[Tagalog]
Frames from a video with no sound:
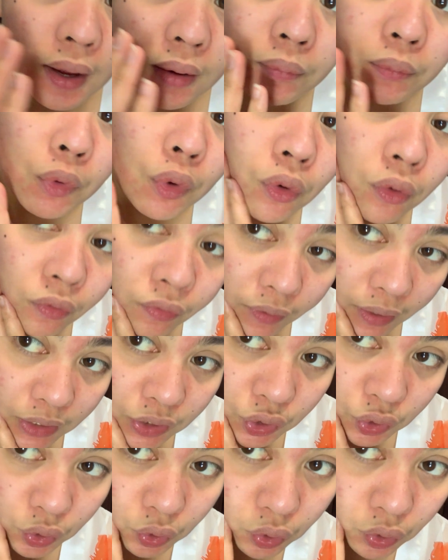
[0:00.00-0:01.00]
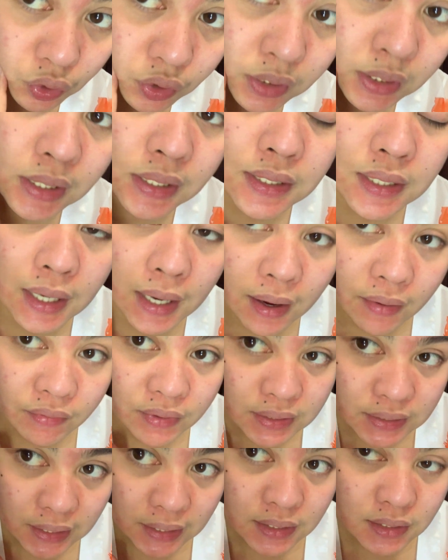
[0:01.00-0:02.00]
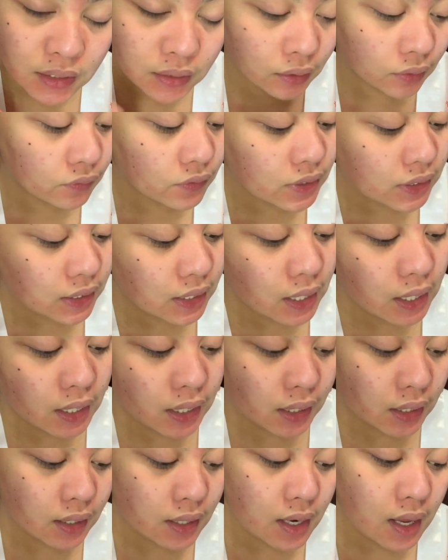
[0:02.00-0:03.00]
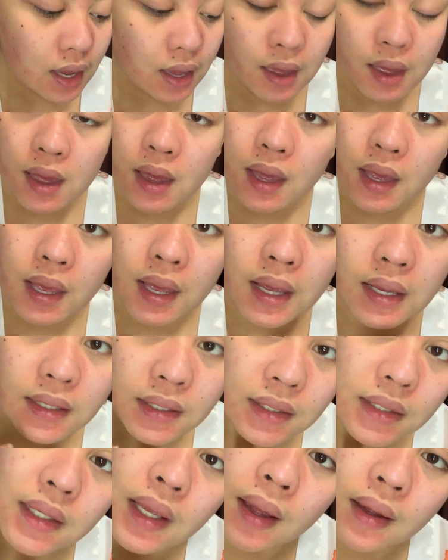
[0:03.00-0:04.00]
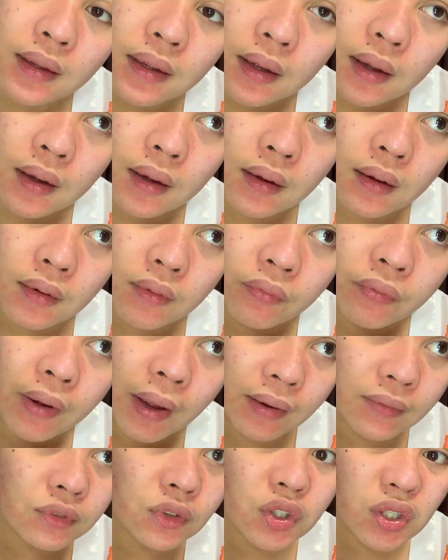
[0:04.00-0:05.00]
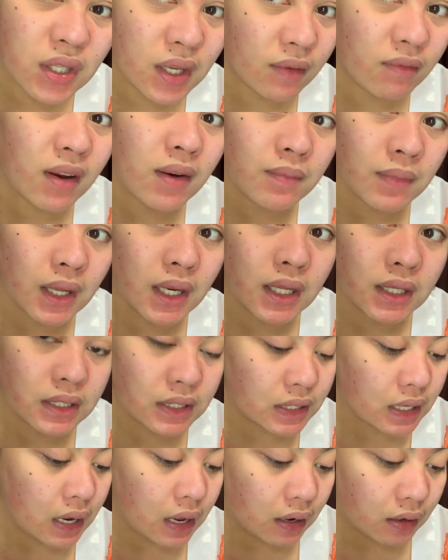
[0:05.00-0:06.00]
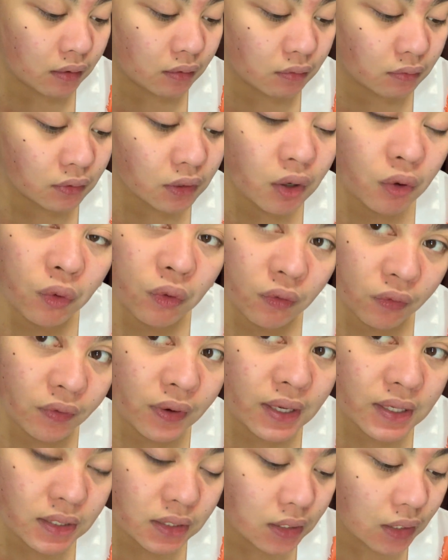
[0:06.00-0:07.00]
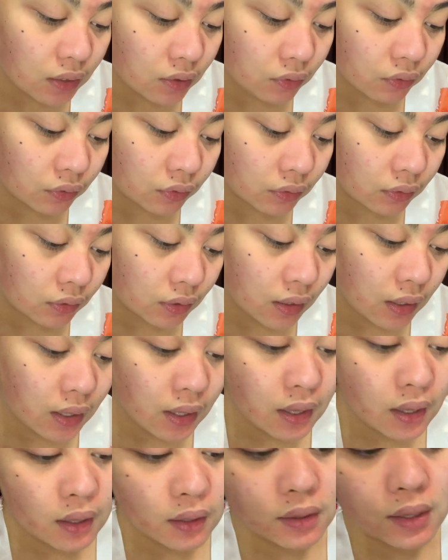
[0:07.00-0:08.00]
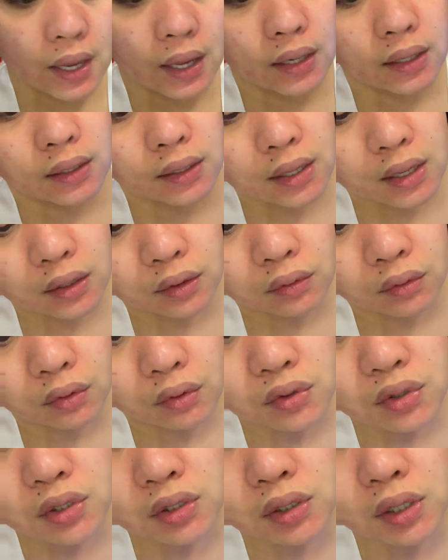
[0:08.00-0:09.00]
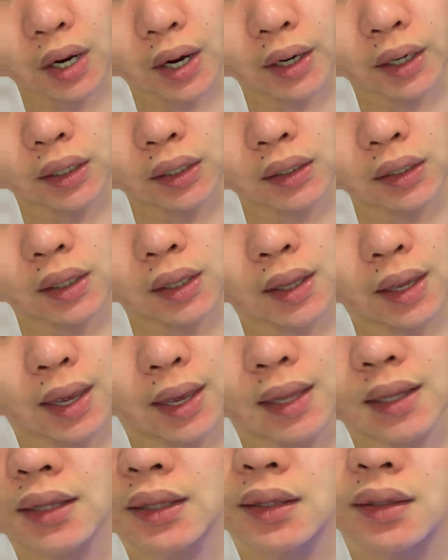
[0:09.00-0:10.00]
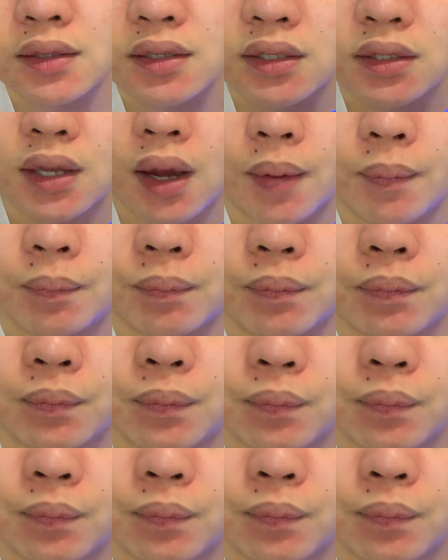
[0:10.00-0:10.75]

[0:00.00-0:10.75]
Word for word: ang buong face ko, since I have a sensitive skin, is 5 to 7 minutes lang. The whole face na yon. Then, dito, start and stop.